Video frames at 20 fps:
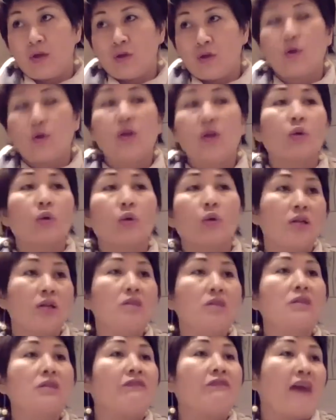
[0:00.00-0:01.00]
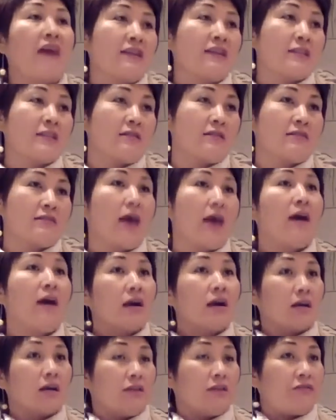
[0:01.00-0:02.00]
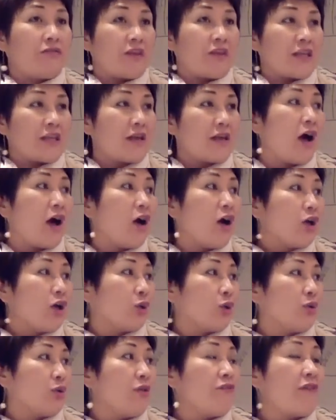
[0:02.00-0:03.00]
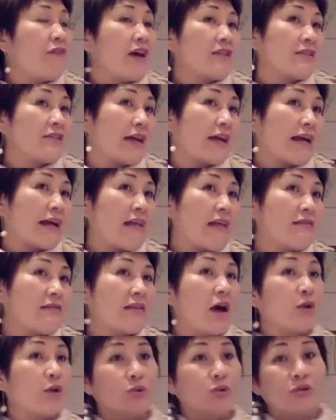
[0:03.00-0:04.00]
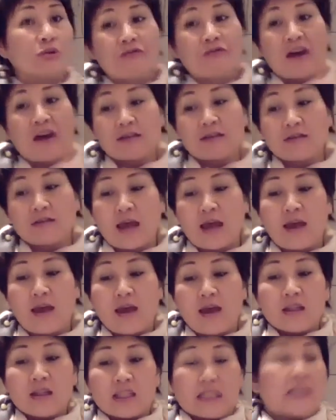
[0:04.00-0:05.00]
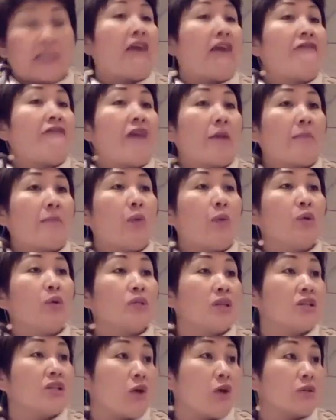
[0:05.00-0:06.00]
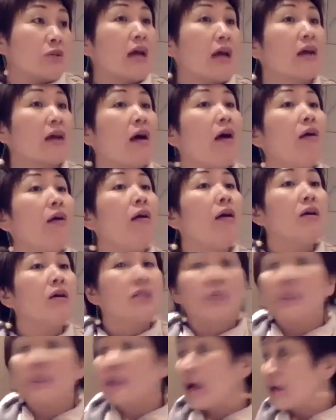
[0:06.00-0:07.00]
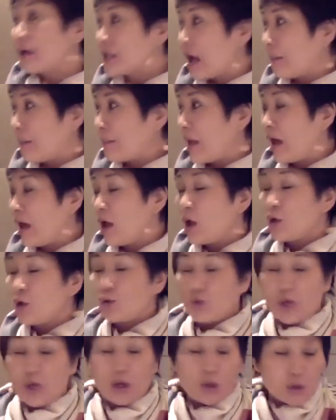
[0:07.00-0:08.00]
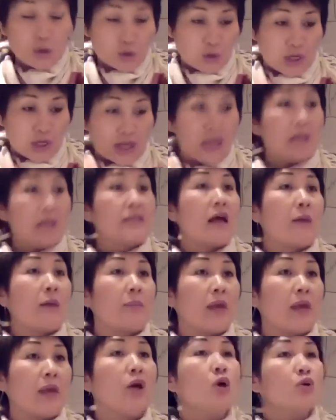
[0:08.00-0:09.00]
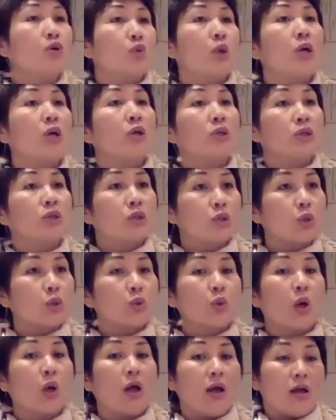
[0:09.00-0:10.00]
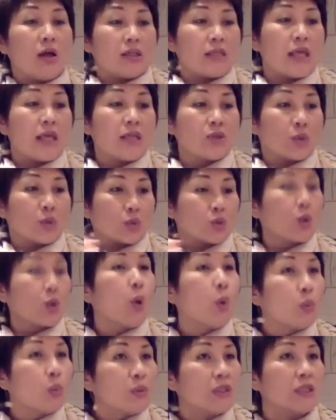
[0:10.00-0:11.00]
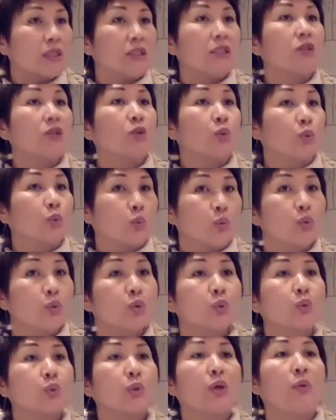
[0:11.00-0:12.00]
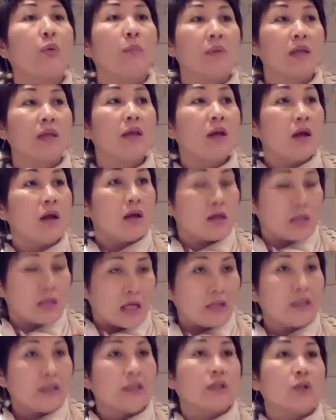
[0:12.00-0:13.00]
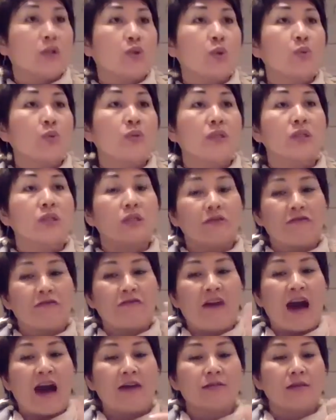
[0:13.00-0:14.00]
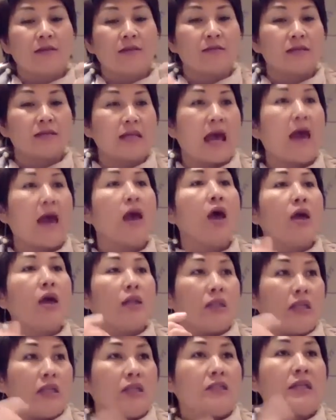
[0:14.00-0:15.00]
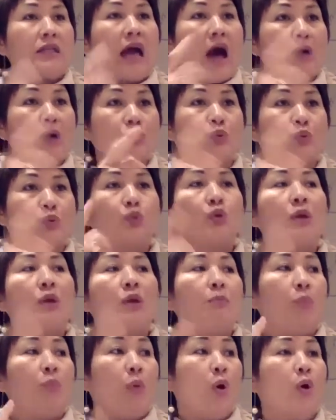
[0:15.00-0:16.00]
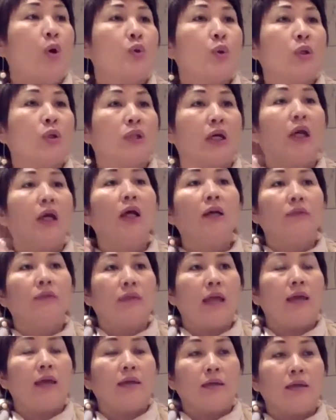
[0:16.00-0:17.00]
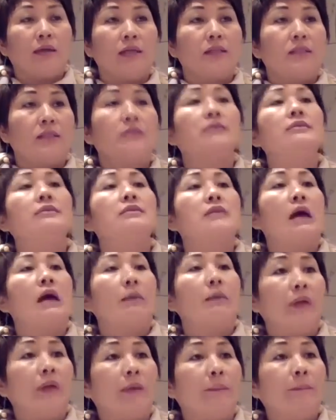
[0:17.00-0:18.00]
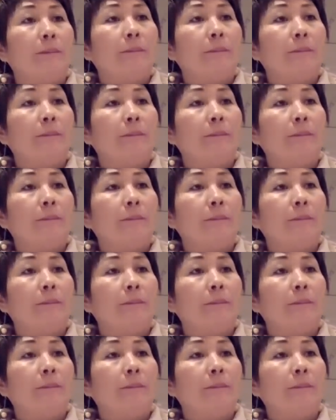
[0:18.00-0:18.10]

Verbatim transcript: 所以有的人是发生在可能肺上，有的人发生在肝上，有的人发生在其他方面或者小三高、心脏上面、血血液上面。所以就说这种冲击、这种毒素对我们人体的冲击是发生在你家族最薄弱的那一个基因上面。